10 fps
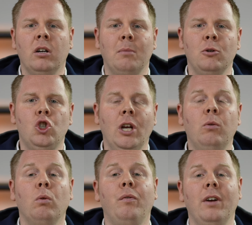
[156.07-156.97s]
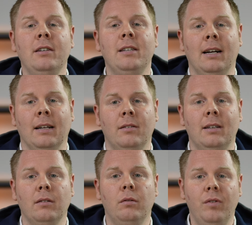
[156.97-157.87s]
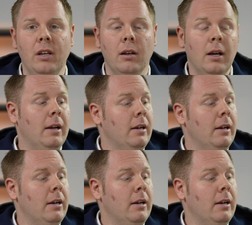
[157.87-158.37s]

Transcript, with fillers: weil damit steht und fällt ja ganz, ganz viel.